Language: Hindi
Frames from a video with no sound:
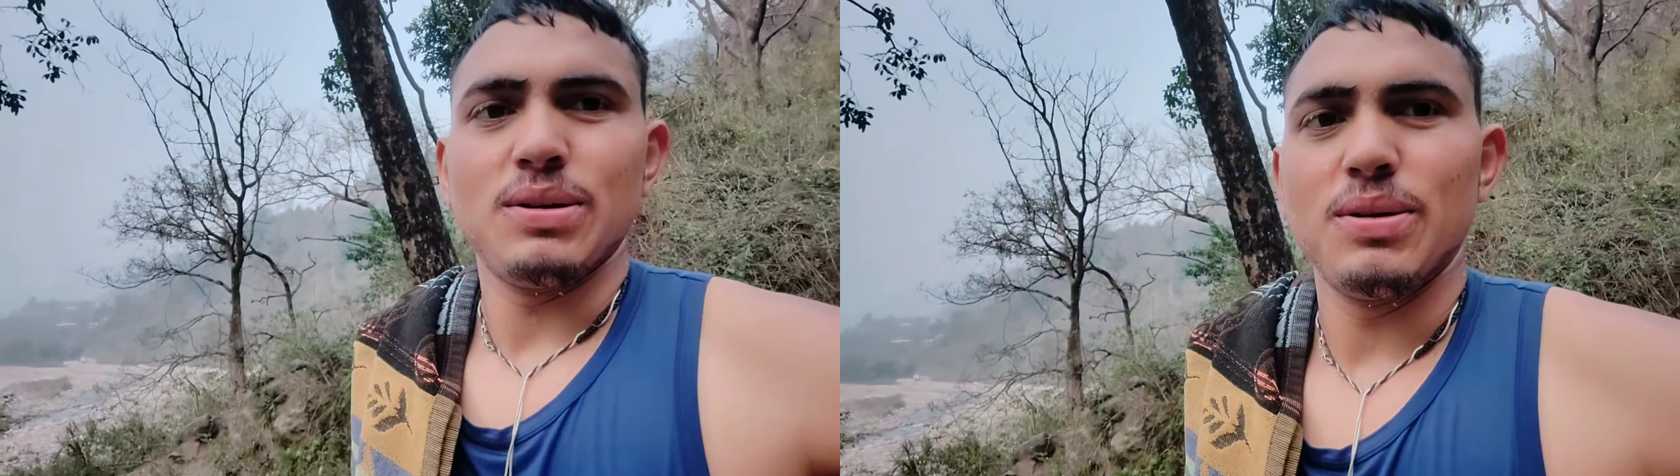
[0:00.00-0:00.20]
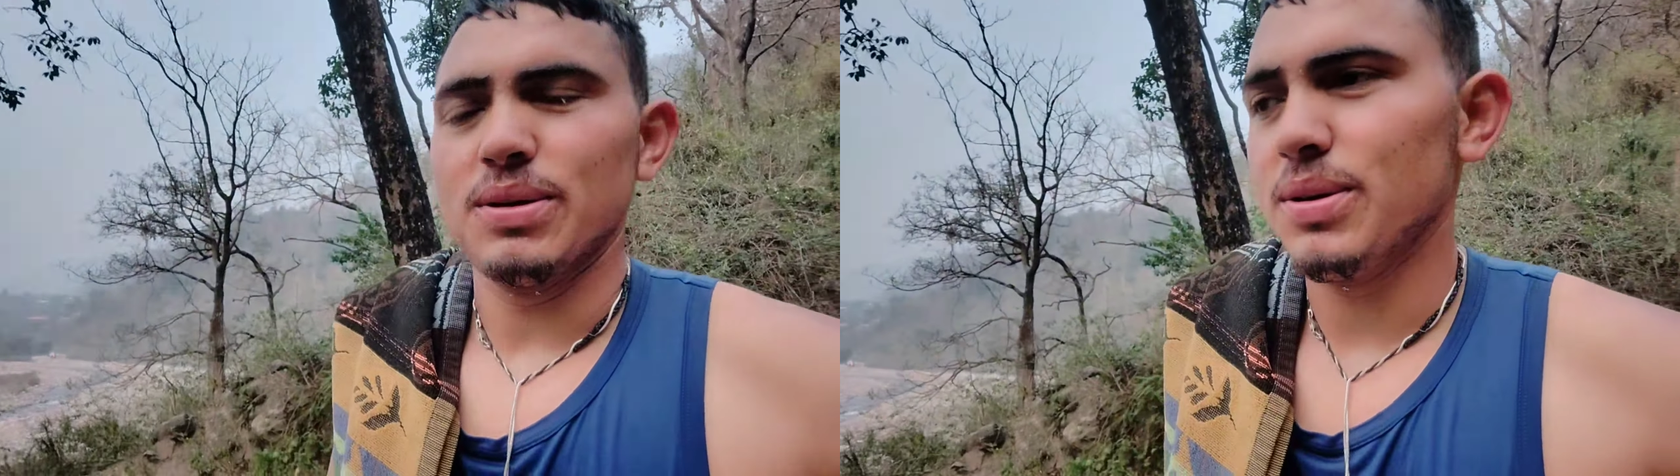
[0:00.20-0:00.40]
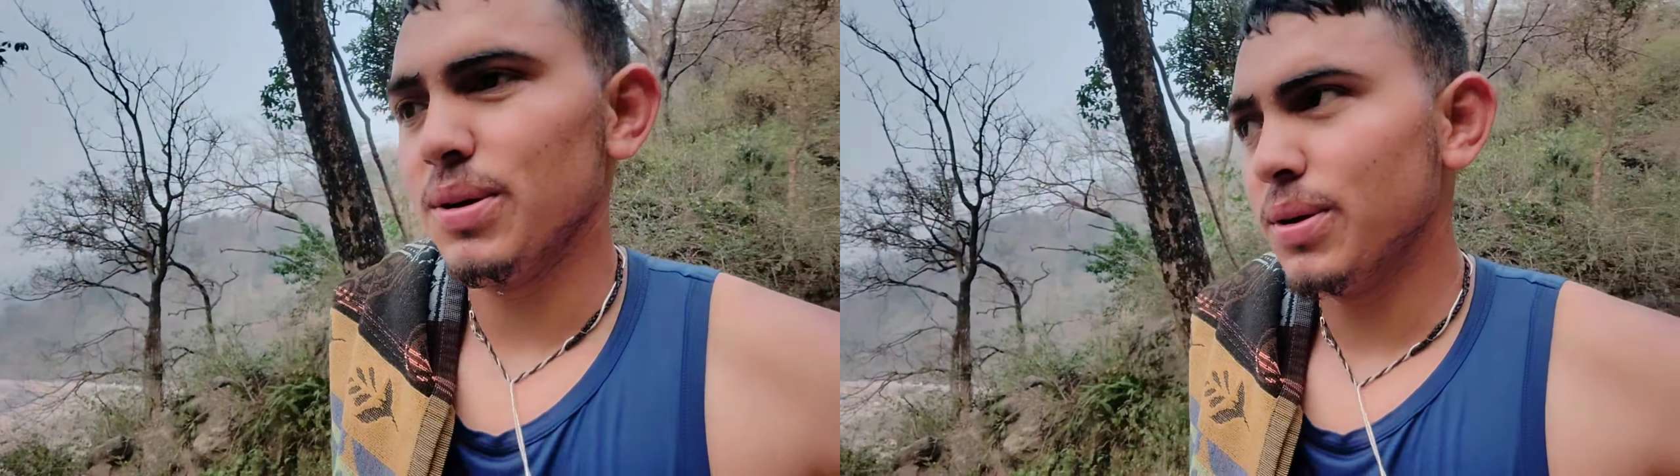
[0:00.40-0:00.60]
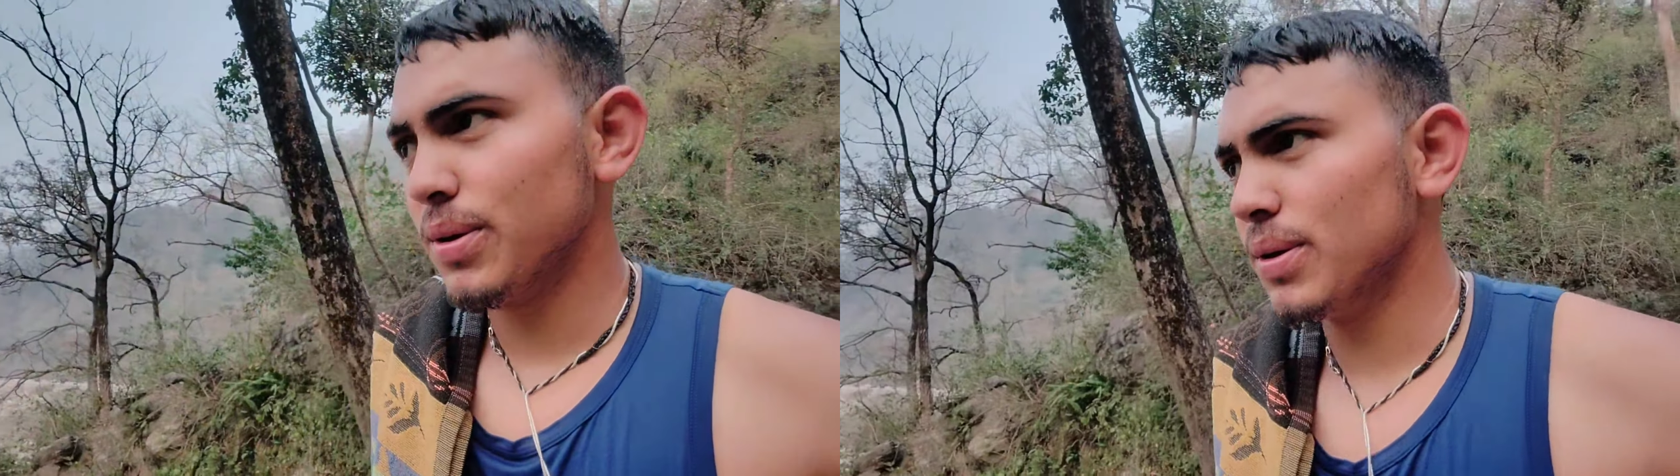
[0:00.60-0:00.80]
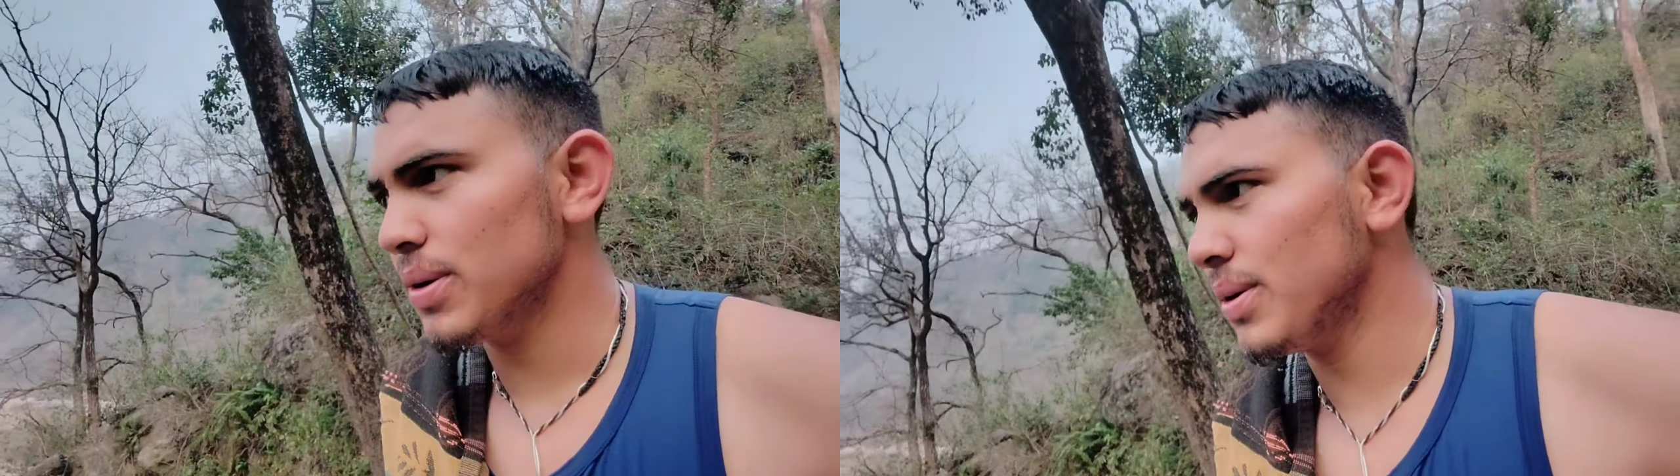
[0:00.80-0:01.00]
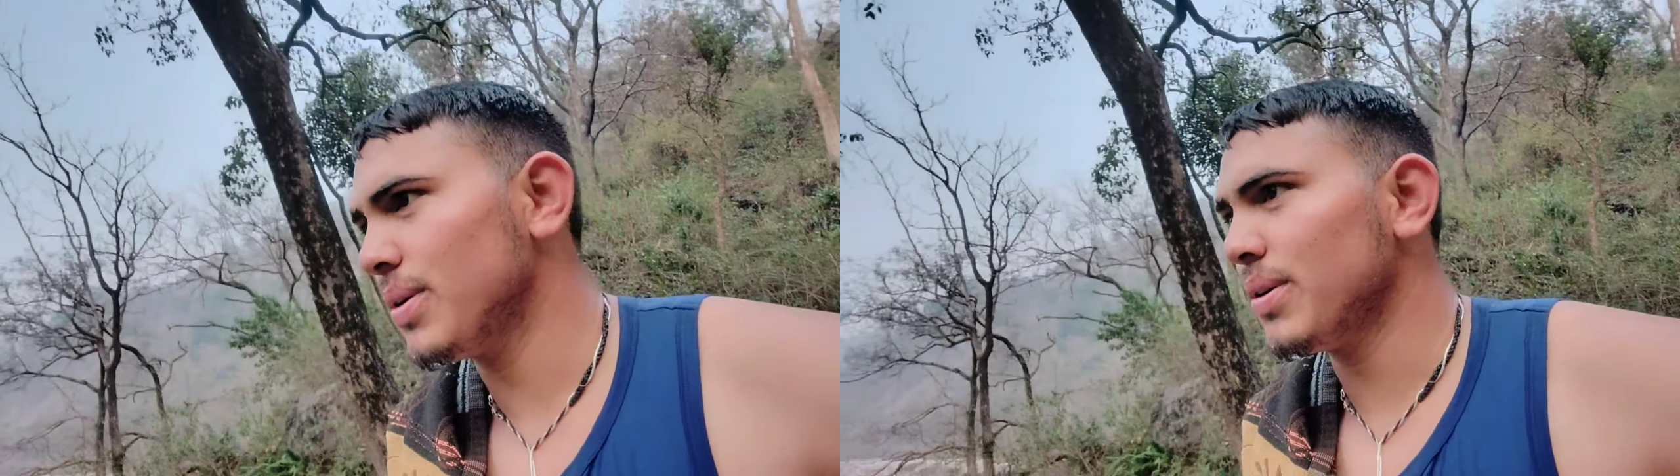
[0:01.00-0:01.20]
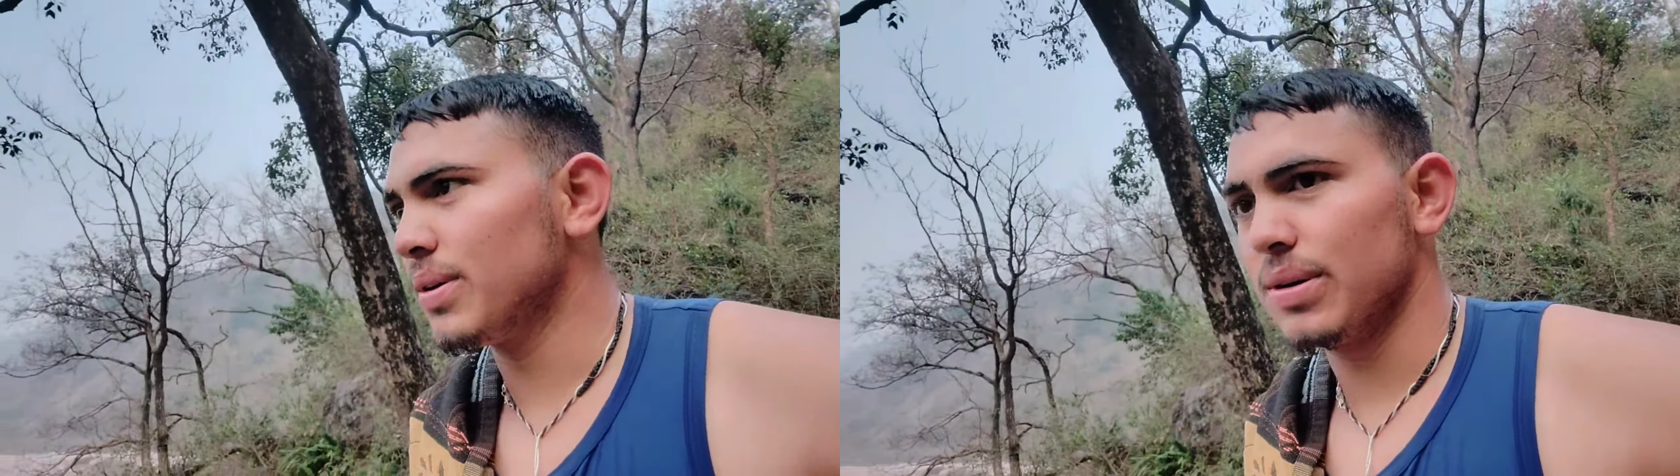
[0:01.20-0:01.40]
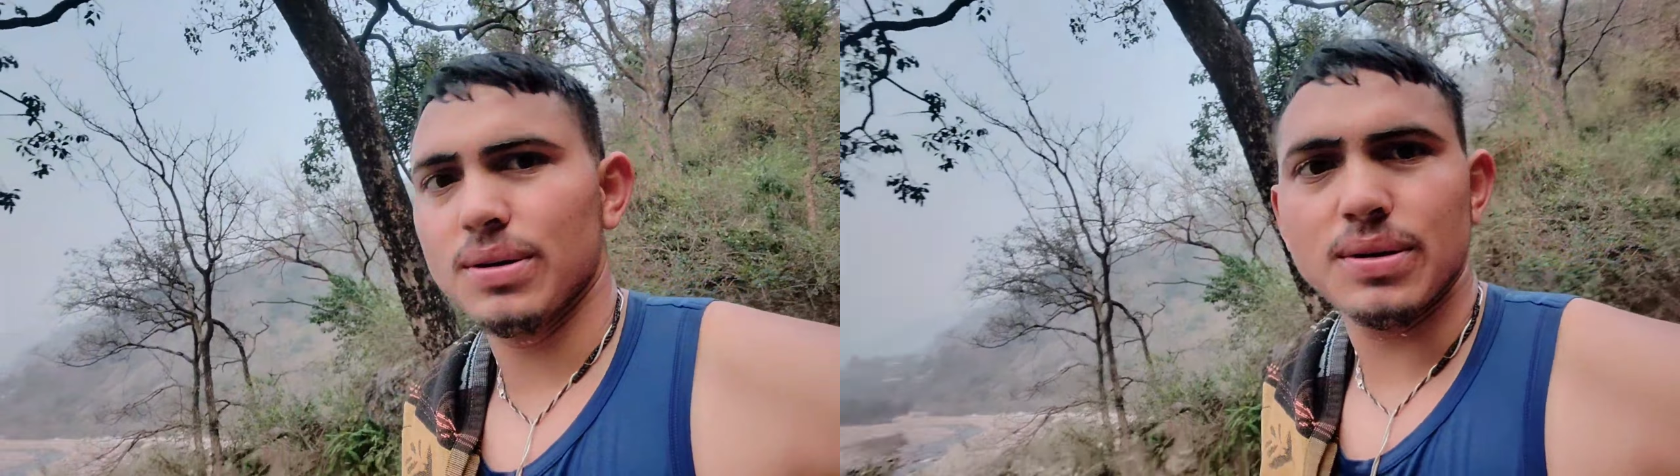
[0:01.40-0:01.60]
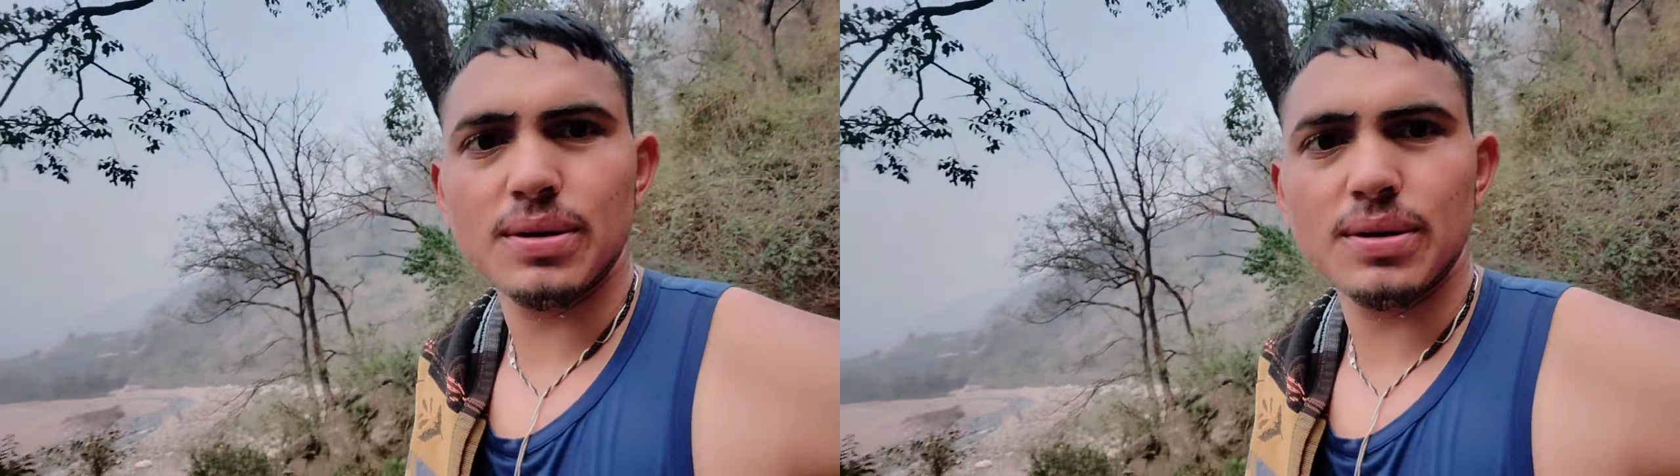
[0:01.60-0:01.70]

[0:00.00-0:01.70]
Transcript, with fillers: ओहो हो हो हो